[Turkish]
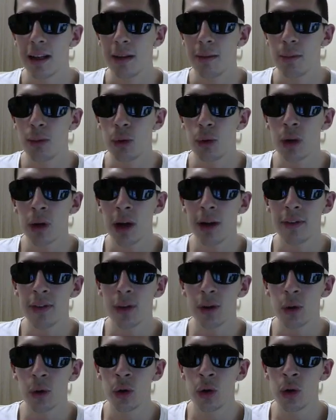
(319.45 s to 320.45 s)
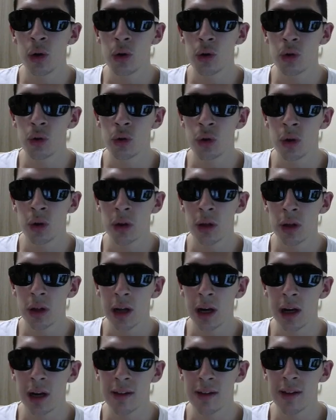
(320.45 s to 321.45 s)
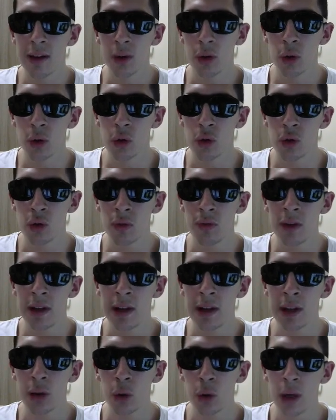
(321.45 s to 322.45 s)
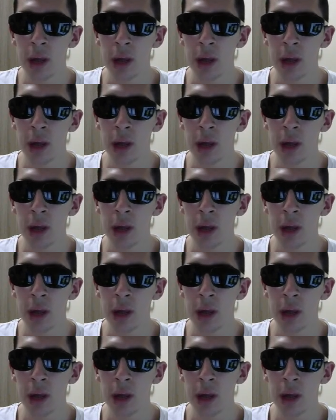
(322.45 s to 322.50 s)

bütün hafta oynuyorsun, kanser oluyorsun ve neto